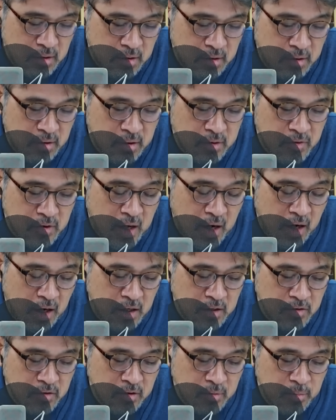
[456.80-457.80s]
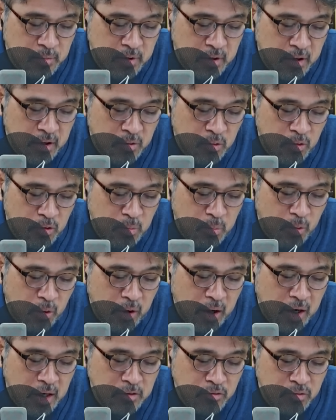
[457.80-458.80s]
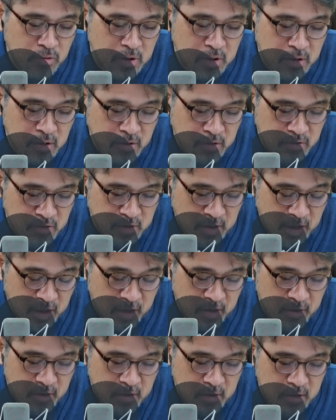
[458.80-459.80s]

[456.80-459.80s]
이걸 싸가지 없다고 몰아갈 수 있는 것이냐.